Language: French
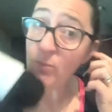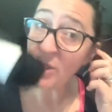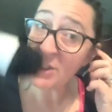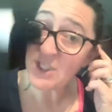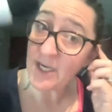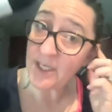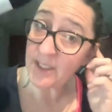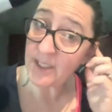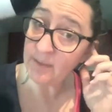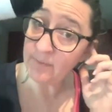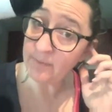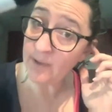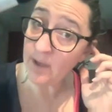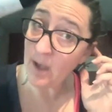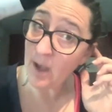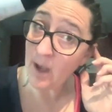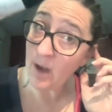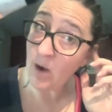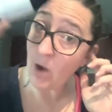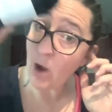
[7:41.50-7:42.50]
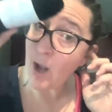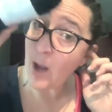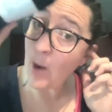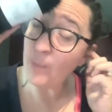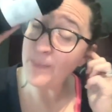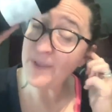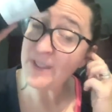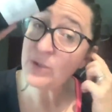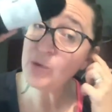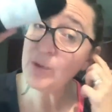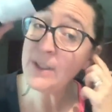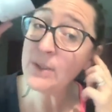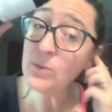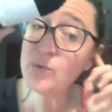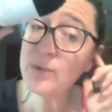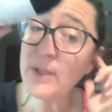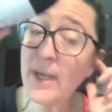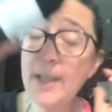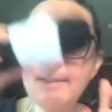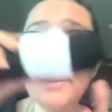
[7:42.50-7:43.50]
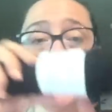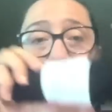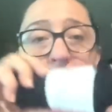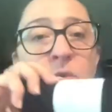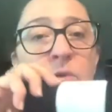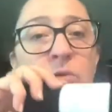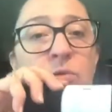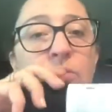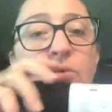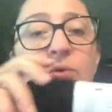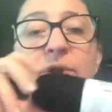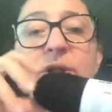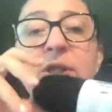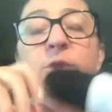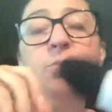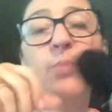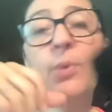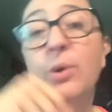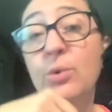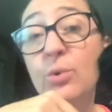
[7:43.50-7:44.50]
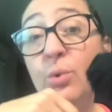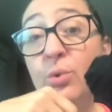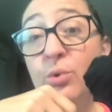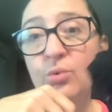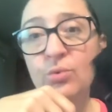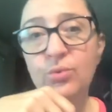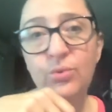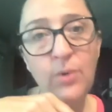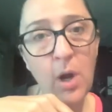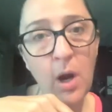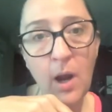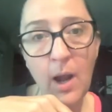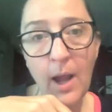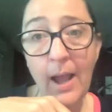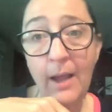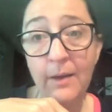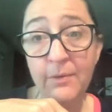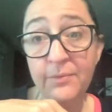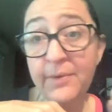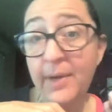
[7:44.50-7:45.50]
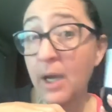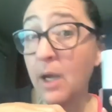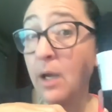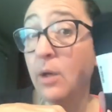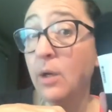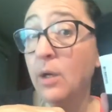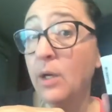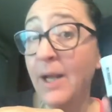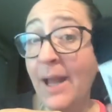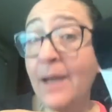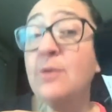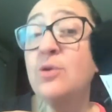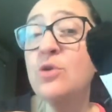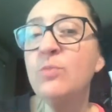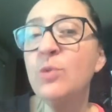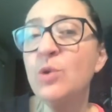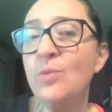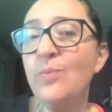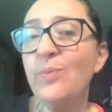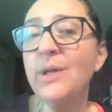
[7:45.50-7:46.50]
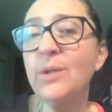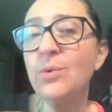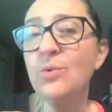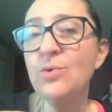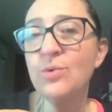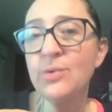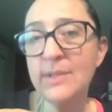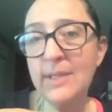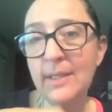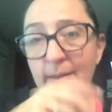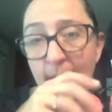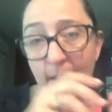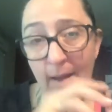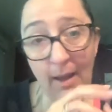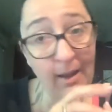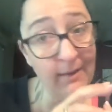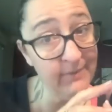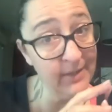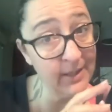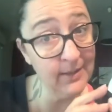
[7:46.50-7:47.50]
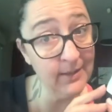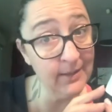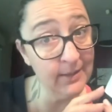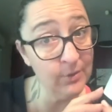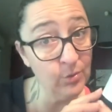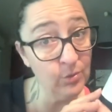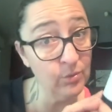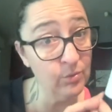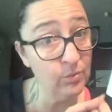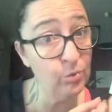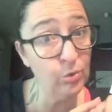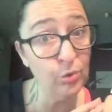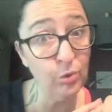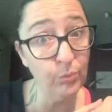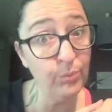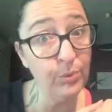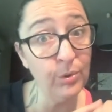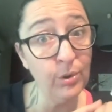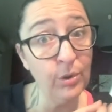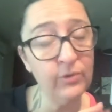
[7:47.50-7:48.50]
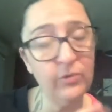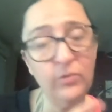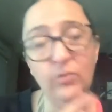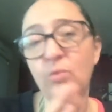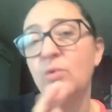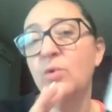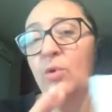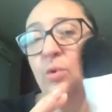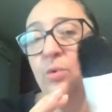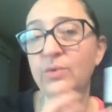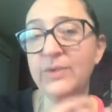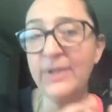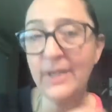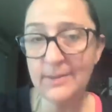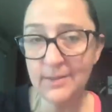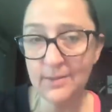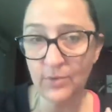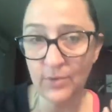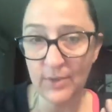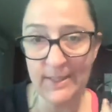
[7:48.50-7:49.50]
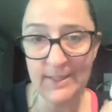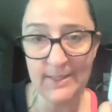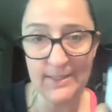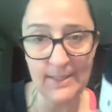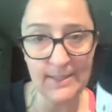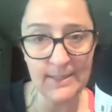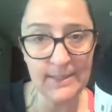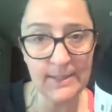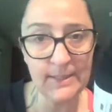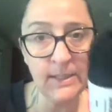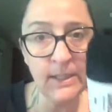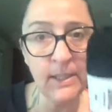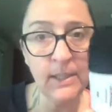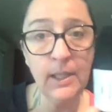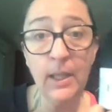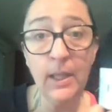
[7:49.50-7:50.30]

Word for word: moi j'arrive en mettant des contrastants, donc si je prends une autre couleur, à faire largement une paire de chaussettes avec les deux pelotes, donc le contrastant et celle-ci,